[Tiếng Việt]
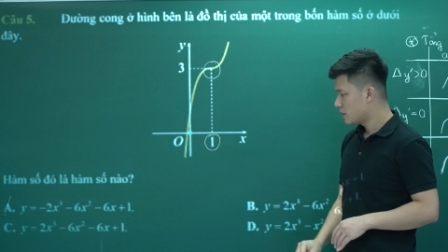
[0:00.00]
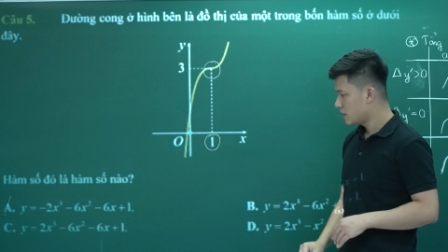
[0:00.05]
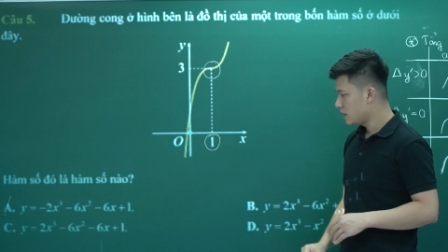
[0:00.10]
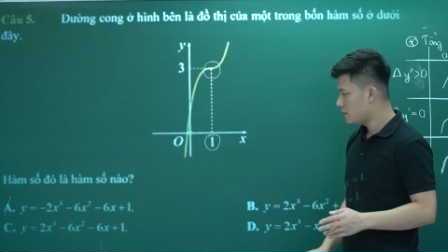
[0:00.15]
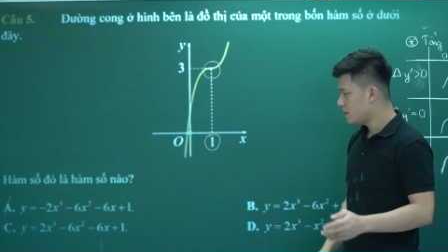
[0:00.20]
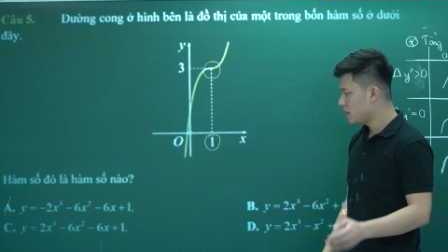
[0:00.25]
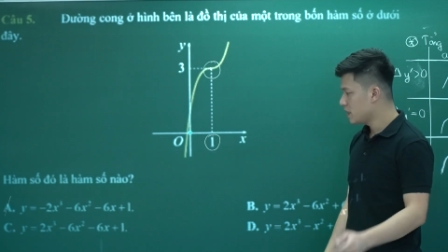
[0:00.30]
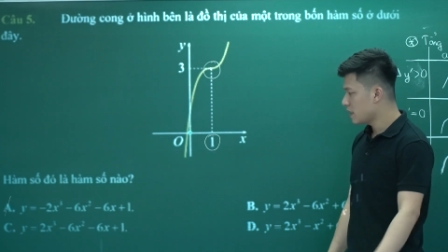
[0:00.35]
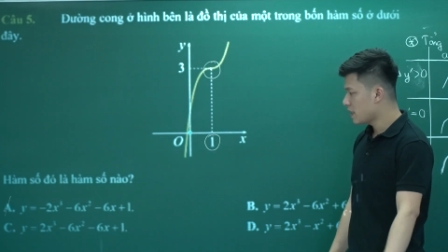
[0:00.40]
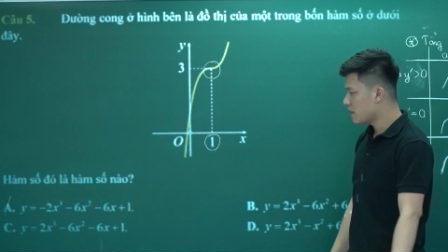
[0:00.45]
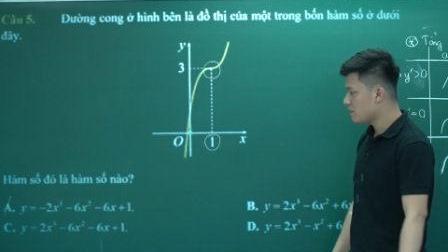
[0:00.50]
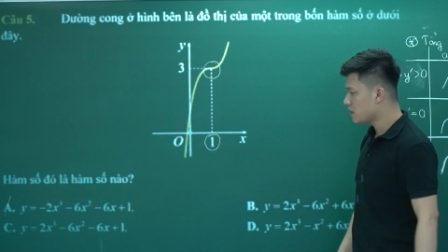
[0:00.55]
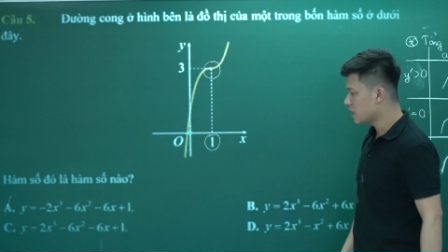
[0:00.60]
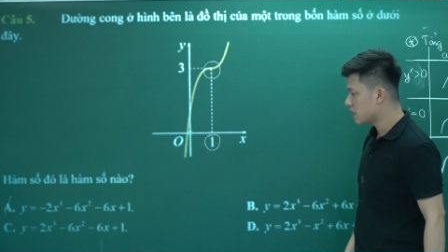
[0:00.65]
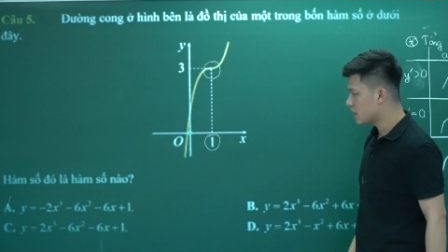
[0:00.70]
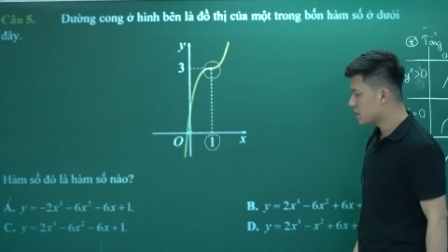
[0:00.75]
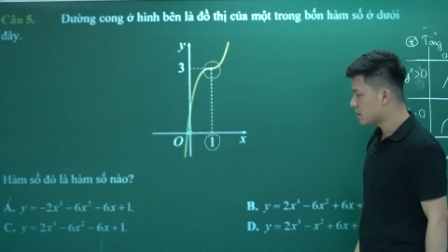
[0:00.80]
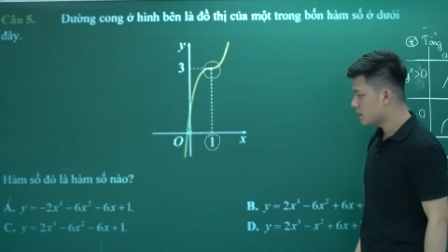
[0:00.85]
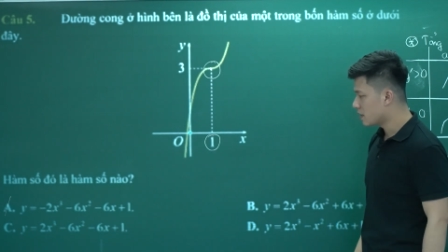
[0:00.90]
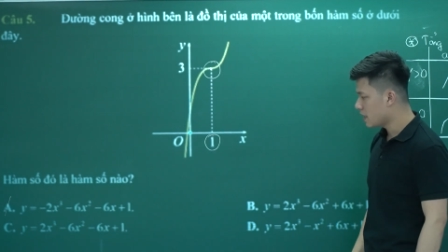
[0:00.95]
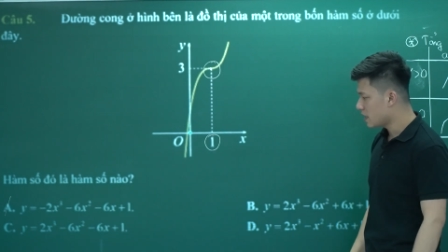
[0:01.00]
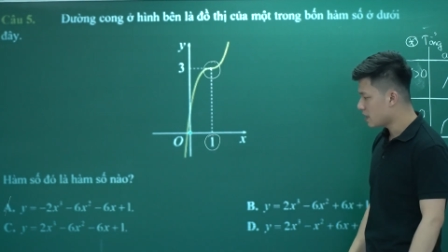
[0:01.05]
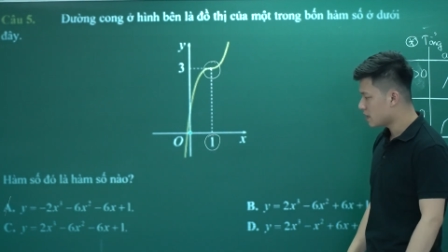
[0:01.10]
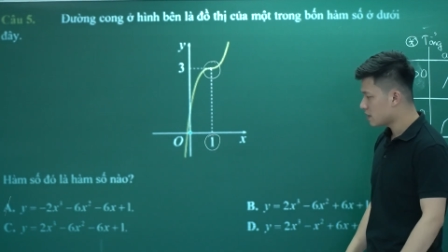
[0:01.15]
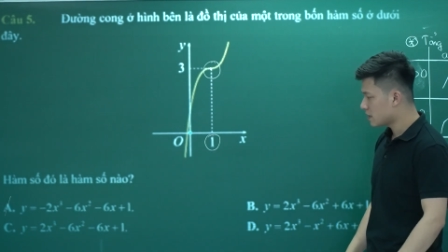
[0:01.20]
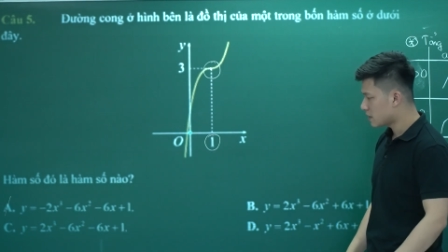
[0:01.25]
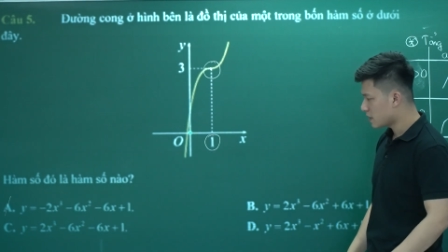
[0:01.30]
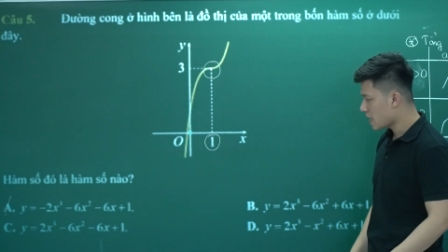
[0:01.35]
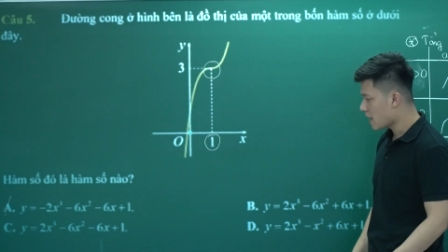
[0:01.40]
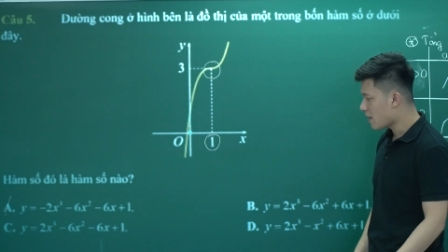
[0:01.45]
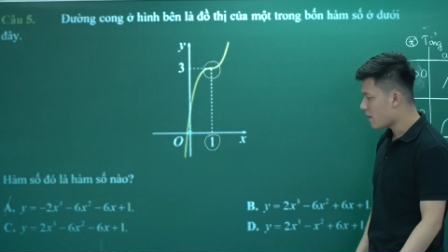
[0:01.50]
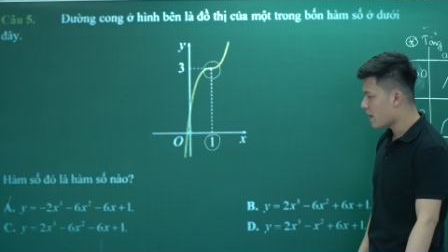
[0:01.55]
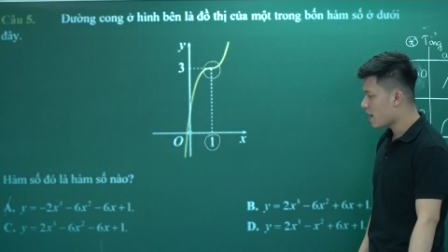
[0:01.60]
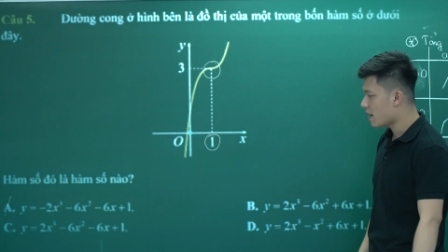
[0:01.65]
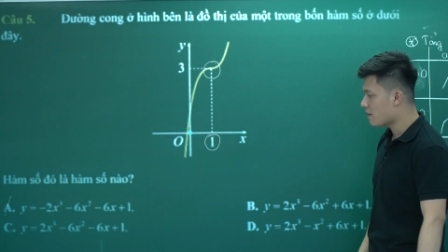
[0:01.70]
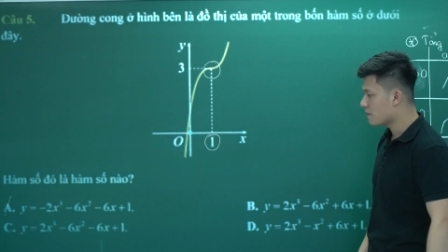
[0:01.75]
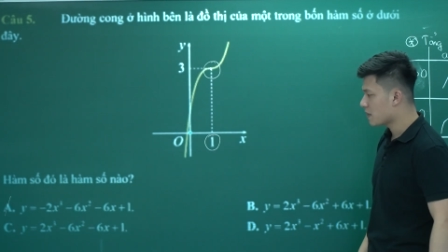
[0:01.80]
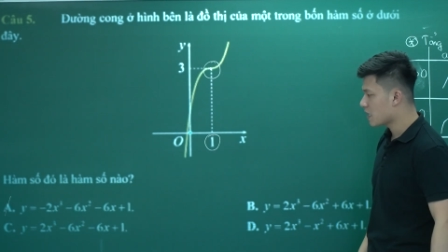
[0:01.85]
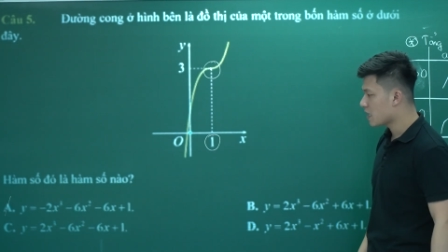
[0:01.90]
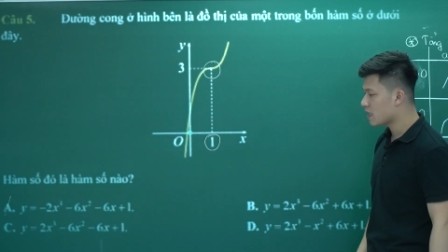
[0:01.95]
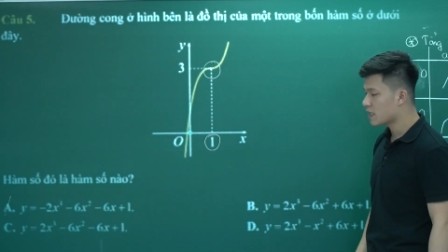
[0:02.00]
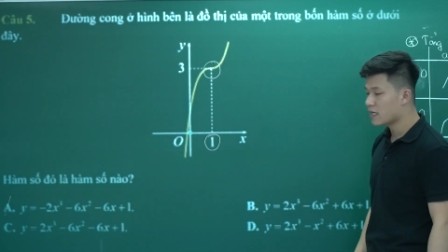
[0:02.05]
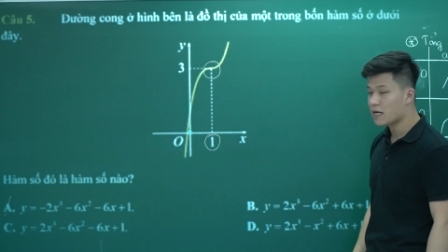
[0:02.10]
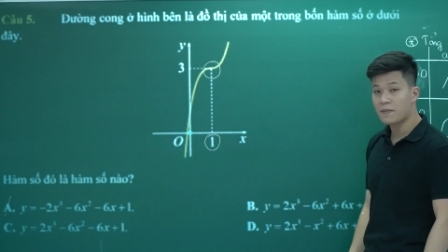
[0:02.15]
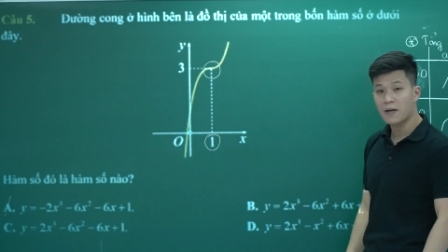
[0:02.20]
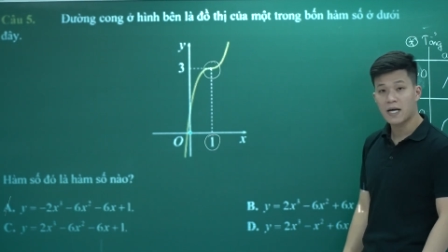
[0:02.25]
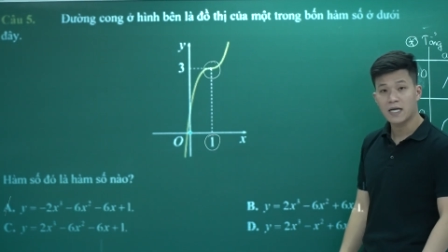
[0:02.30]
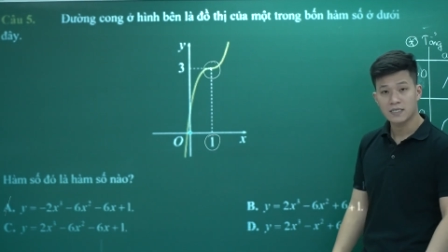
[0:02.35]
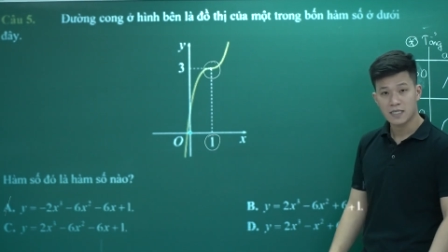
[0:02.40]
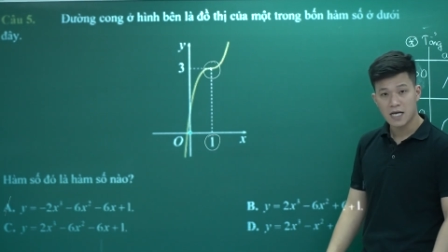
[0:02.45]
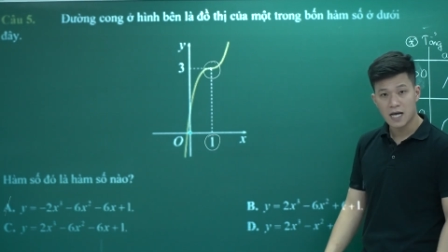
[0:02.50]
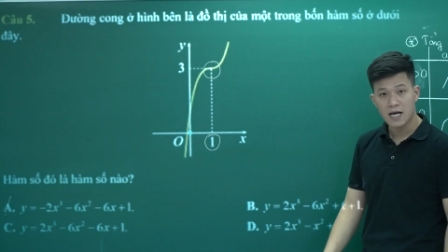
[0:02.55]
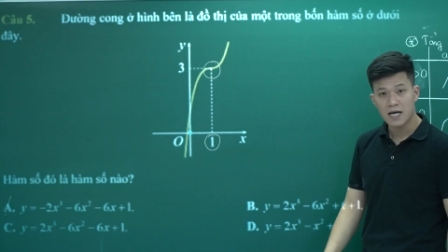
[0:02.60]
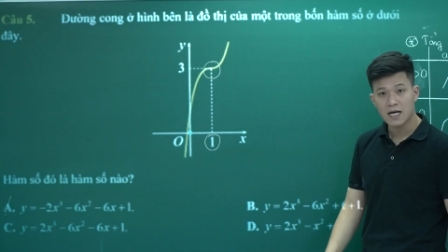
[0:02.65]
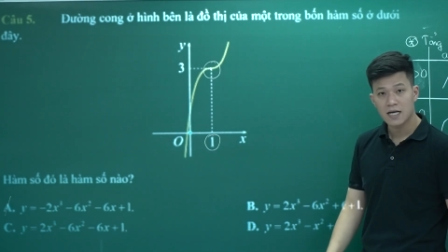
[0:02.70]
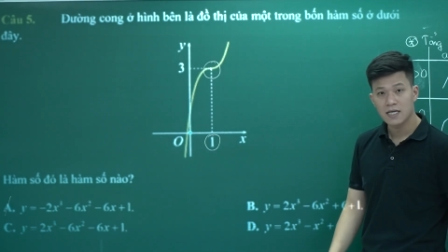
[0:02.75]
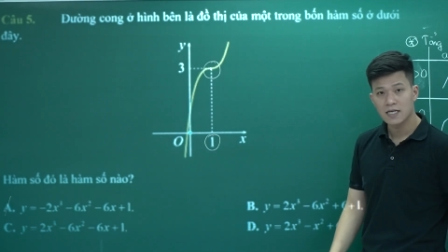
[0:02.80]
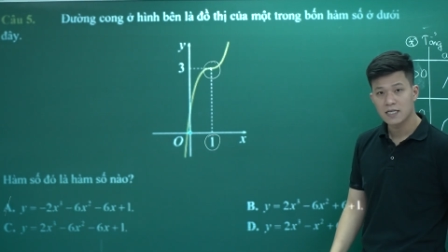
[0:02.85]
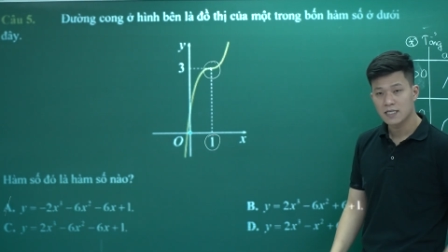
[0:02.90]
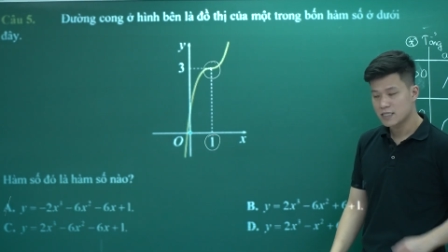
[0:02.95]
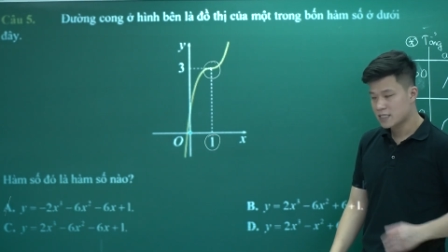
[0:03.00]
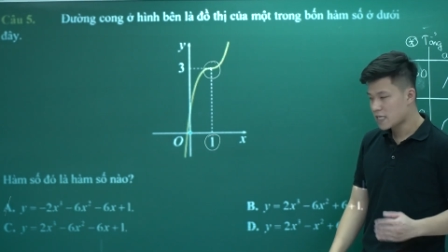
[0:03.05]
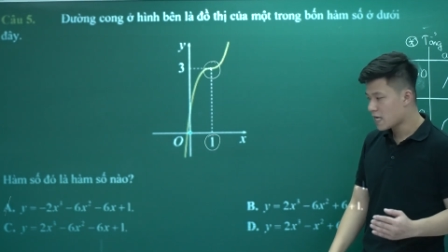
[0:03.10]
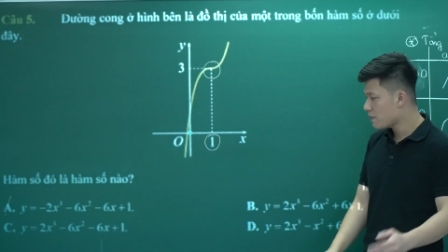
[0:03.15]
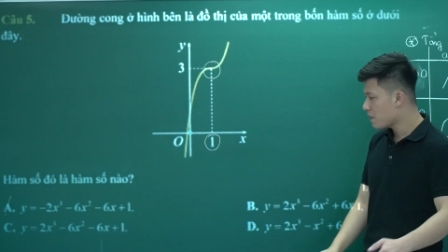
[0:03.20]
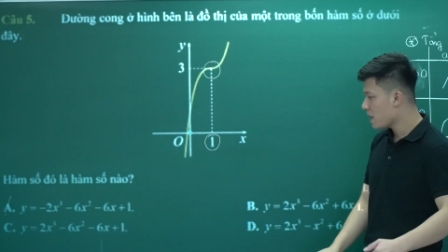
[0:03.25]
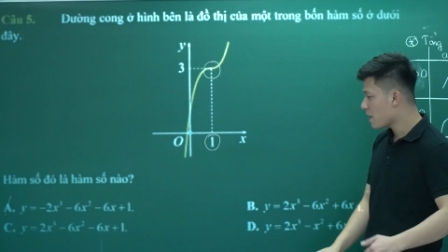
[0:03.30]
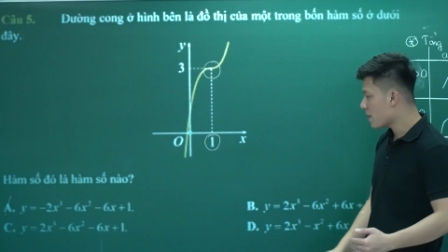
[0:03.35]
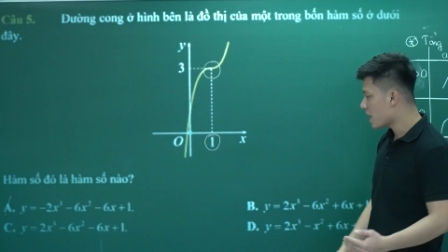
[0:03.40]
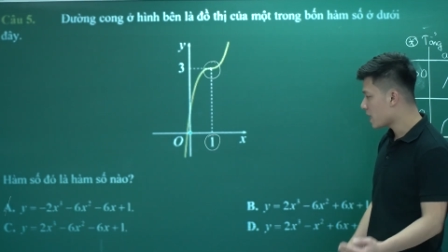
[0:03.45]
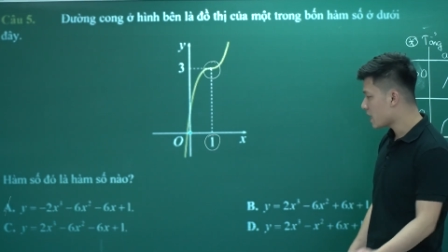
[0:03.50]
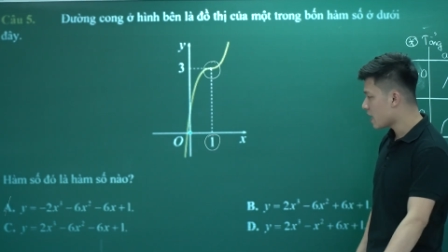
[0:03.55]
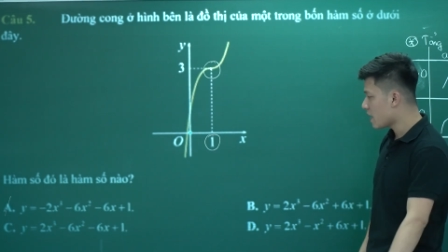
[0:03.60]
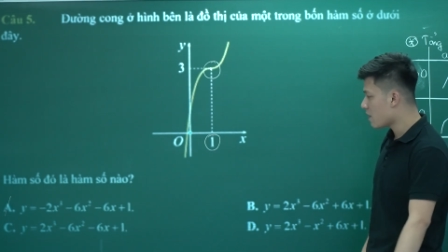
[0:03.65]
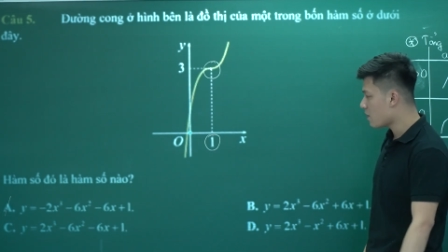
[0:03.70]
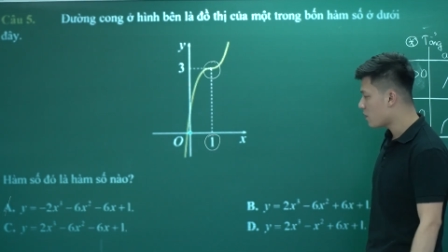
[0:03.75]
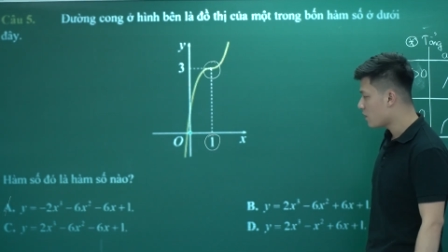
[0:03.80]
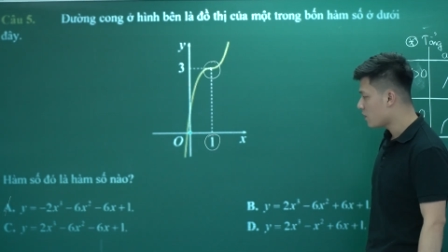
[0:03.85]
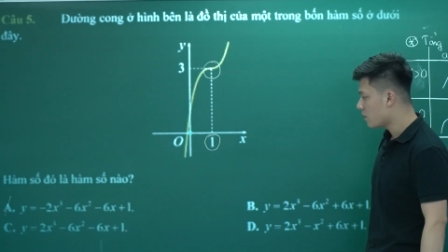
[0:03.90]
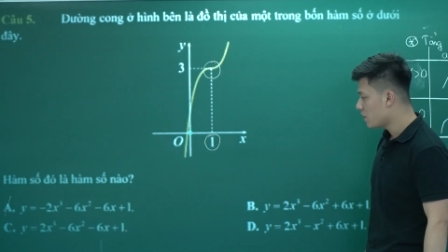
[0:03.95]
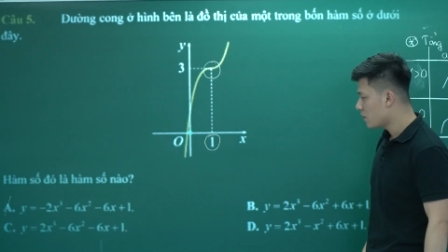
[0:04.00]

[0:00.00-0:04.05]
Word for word: thì bây giờ em chỉ cần thực hiện đạo hàm các cái đáp án ra xem đáp án nào